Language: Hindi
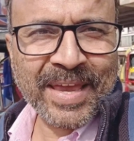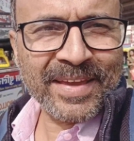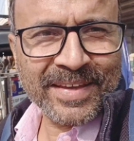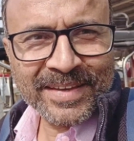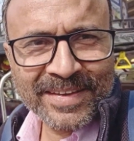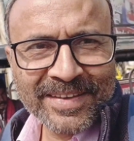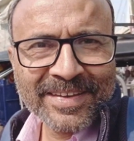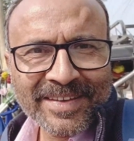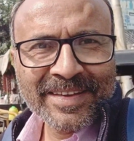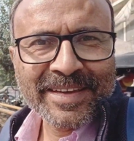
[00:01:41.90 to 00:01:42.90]
पे
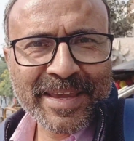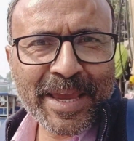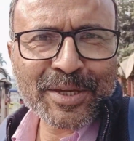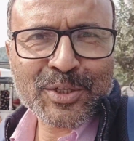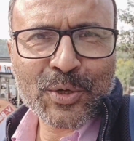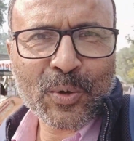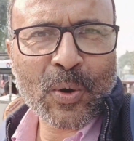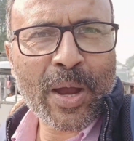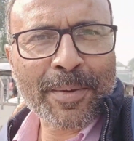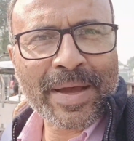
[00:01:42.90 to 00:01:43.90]
ये
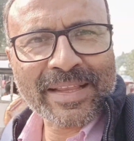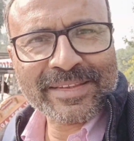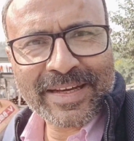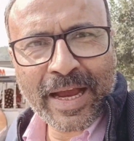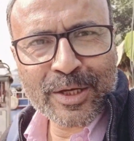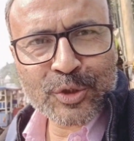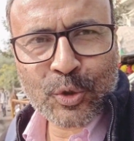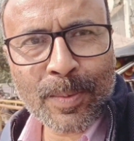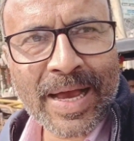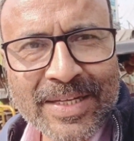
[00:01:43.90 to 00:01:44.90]
शुकुआबाद का
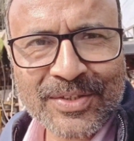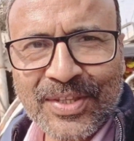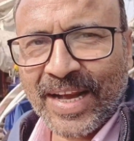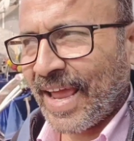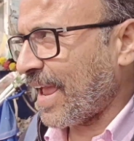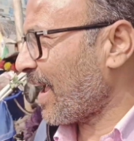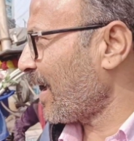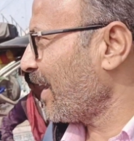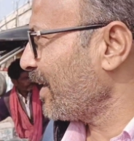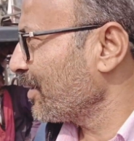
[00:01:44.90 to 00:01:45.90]
सुभाष रहा
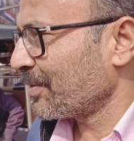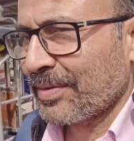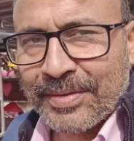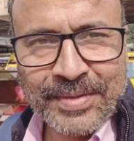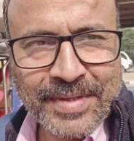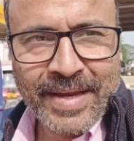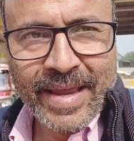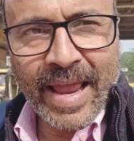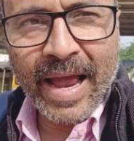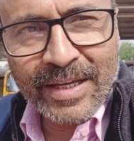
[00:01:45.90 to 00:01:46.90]
है
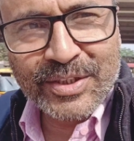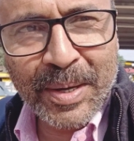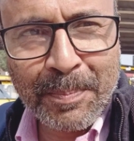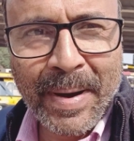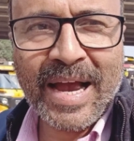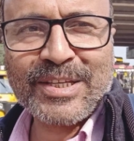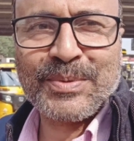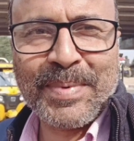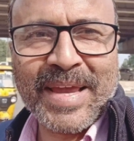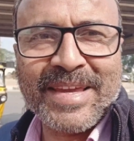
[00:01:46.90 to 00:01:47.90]
यहाँ से पास
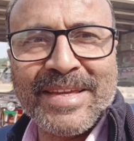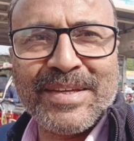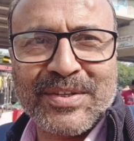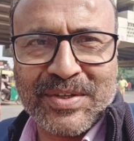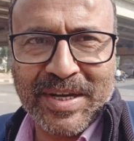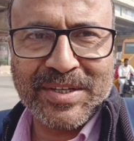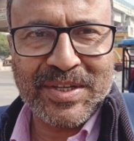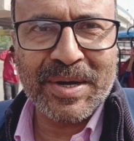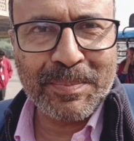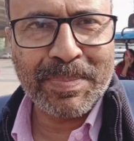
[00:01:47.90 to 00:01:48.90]
में ही
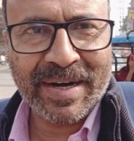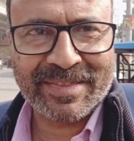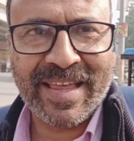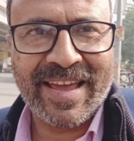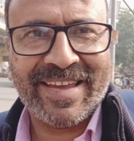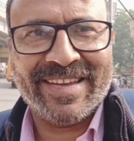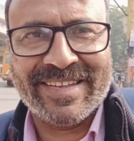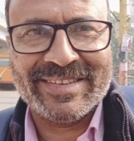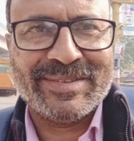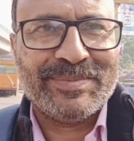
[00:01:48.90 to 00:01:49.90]
स्टेशन पड़ता
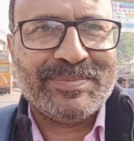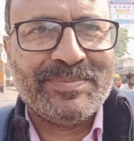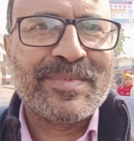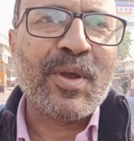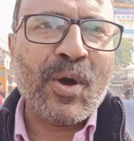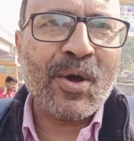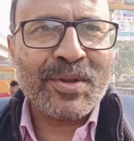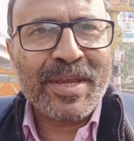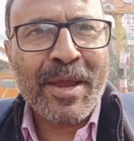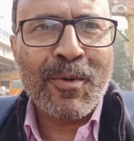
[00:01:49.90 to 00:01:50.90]
है और
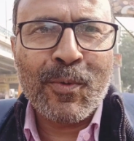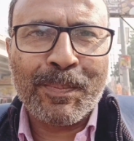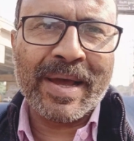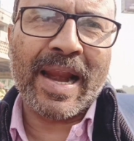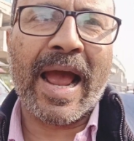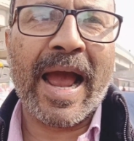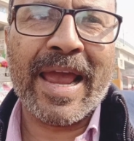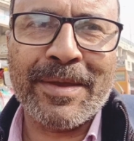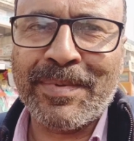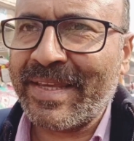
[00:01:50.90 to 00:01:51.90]
ये ऊपर
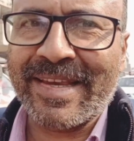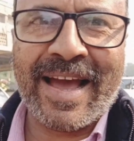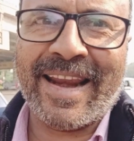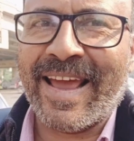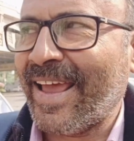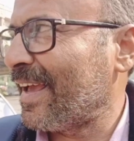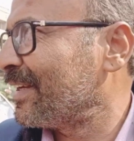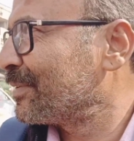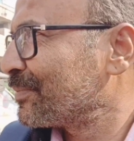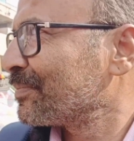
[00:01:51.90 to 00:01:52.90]
हाईवे जा रहा
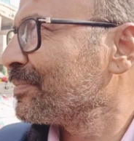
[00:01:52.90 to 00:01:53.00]
है